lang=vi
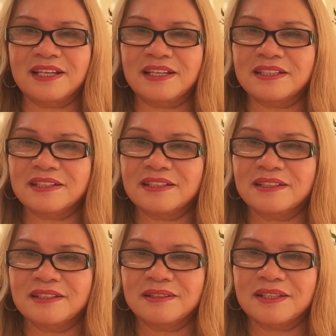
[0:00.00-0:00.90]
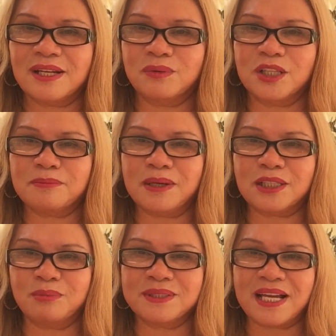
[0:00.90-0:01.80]
để đầu tư
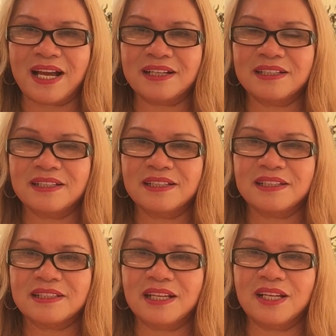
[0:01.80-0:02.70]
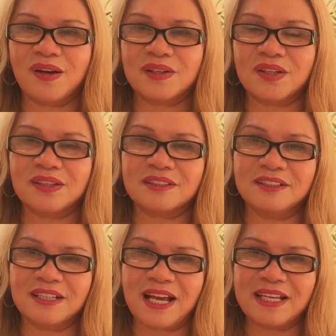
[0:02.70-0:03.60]
bất động sản để lo cho
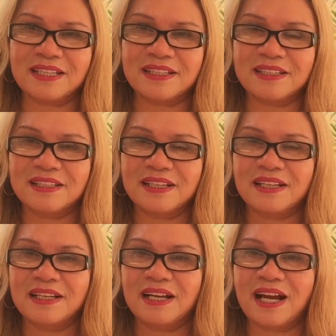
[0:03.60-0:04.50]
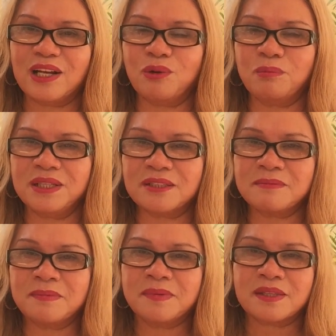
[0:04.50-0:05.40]
tương lai ai cũng biết
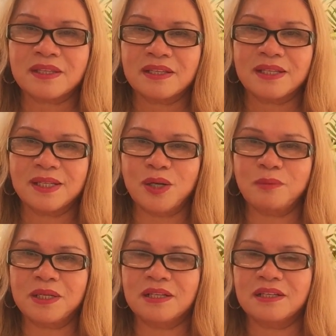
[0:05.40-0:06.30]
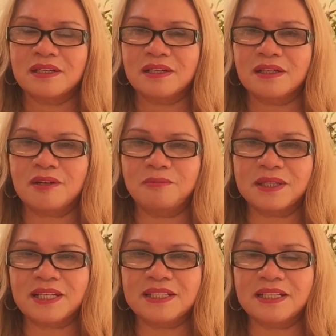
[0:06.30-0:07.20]
nếu mình không
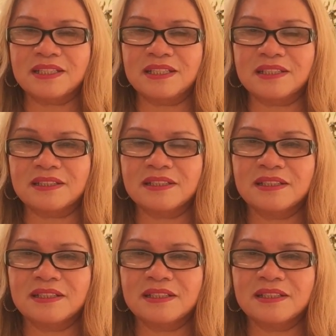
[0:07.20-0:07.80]
biết để dành tiền